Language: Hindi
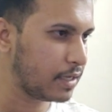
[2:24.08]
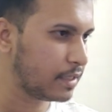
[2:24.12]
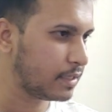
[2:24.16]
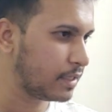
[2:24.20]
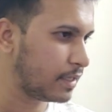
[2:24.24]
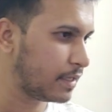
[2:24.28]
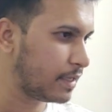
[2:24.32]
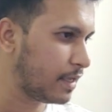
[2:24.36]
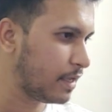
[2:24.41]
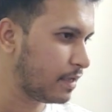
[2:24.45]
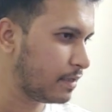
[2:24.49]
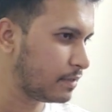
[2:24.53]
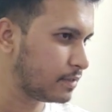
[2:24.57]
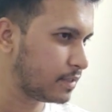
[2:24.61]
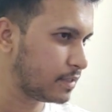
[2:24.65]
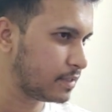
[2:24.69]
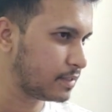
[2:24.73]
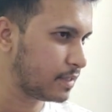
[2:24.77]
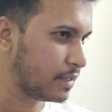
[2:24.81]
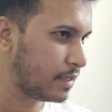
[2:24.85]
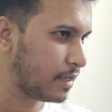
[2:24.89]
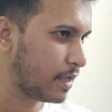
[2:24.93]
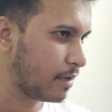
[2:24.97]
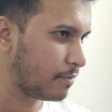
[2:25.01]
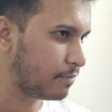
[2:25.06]
हैं ये देखिए
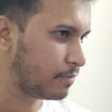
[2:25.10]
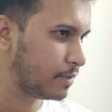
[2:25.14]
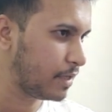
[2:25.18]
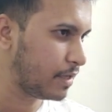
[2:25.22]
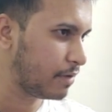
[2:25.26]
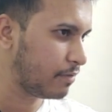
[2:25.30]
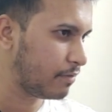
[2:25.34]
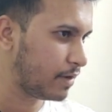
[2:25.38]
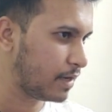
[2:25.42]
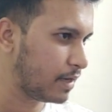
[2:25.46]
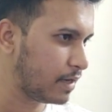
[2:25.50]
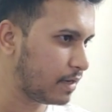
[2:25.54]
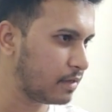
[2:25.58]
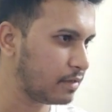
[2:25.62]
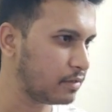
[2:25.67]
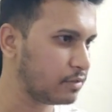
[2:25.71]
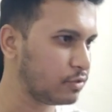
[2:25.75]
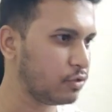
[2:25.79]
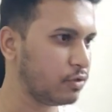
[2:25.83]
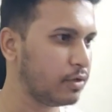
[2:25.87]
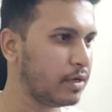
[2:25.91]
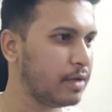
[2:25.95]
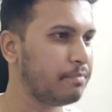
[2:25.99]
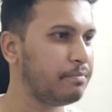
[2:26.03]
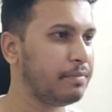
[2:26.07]
जैसे ही आप ये वाला
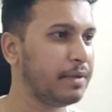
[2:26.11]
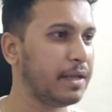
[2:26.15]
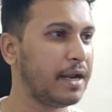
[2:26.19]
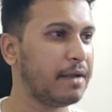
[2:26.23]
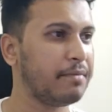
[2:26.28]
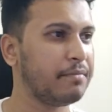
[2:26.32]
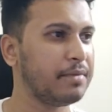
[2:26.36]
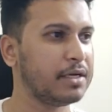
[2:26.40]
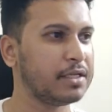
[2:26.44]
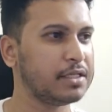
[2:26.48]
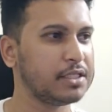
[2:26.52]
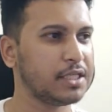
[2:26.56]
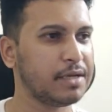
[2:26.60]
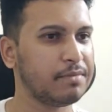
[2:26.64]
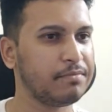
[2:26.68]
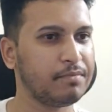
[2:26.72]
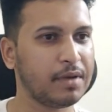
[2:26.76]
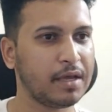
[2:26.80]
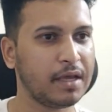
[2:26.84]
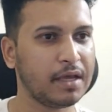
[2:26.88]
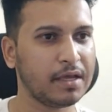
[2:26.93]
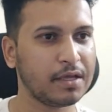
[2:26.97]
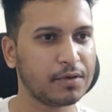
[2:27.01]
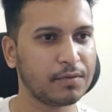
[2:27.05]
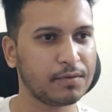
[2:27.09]
जो है पिरामिड शेप
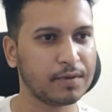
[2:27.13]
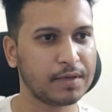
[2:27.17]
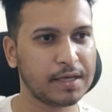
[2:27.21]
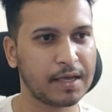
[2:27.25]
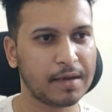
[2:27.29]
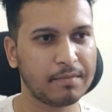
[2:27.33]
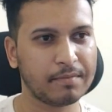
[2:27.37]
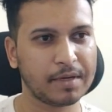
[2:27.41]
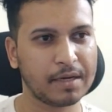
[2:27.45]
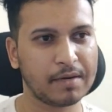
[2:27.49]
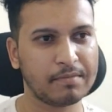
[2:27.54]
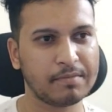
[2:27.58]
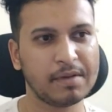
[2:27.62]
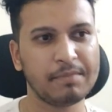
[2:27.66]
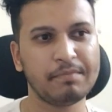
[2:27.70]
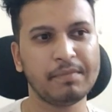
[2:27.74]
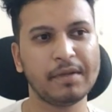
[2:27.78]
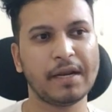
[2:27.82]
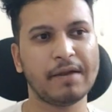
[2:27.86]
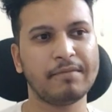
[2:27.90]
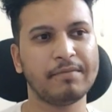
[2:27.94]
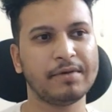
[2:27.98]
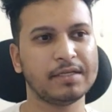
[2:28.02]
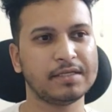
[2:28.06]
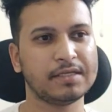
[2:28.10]
में है क्योंकि यहाँ पर हमने
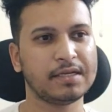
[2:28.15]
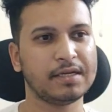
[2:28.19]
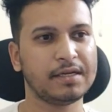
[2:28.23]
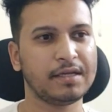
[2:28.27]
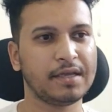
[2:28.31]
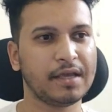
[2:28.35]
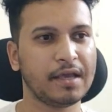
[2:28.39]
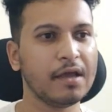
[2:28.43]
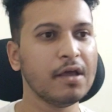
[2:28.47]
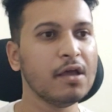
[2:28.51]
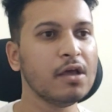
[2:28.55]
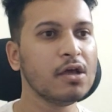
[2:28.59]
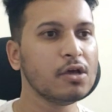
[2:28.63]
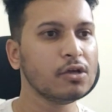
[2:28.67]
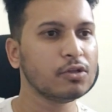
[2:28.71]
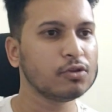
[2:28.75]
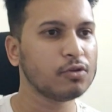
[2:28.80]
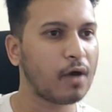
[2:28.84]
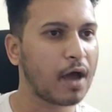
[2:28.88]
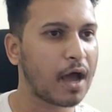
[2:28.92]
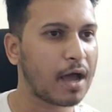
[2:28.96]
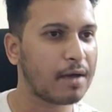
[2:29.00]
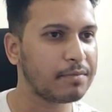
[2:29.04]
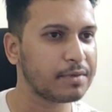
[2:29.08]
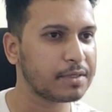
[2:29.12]
पिरामिड सेट किया
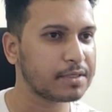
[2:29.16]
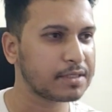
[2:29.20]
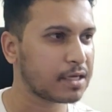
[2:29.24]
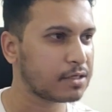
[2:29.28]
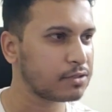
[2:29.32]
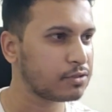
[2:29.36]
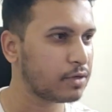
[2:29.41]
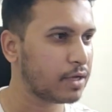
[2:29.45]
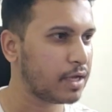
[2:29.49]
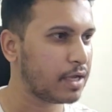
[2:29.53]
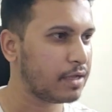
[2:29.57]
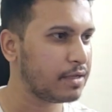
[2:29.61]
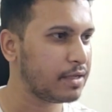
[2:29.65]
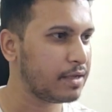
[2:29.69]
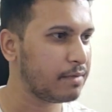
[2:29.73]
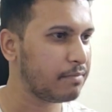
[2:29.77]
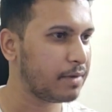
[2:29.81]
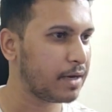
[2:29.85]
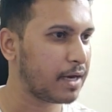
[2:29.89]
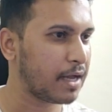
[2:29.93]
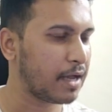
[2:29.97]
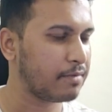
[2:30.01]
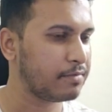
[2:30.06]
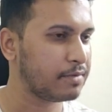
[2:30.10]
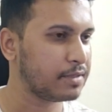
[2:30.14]
तो आप इसका जो है ये
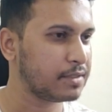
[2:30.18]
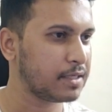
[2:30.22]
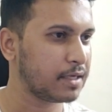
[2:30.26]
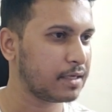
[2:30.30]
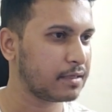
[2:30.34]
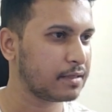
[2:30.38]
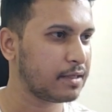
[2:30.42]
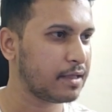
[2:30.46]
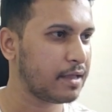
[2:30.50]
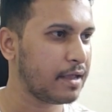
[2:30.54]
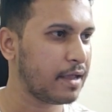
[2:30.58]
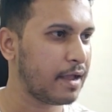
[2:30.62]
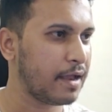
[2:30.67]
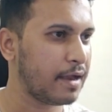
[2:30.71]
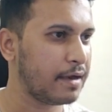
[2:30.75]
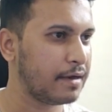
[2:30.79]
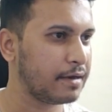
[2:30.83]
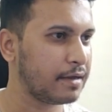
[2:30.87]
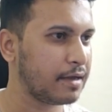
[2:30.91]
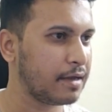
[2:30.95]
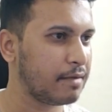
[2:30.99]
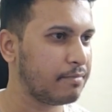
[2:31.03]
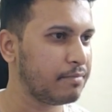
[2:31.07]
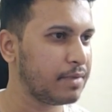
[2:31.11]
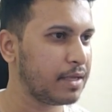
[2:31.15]
बढ़ा भी सकते हैं
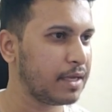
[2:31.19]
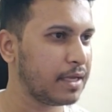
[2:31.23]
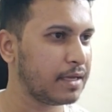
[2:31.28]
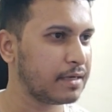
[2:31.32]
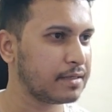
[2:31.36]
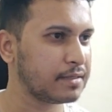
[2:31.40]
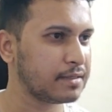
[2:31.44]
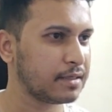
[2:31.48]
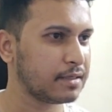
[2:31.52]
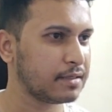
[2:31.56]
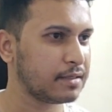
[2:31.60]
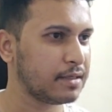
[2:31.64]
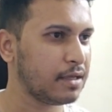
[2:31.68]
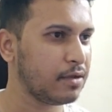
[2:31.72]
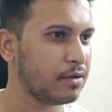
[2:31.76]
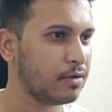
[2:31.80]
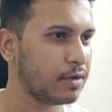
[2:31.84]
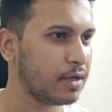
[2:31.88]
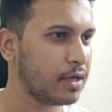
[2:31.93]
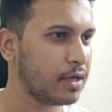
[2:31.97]
एंड कम भी कर सकते हैं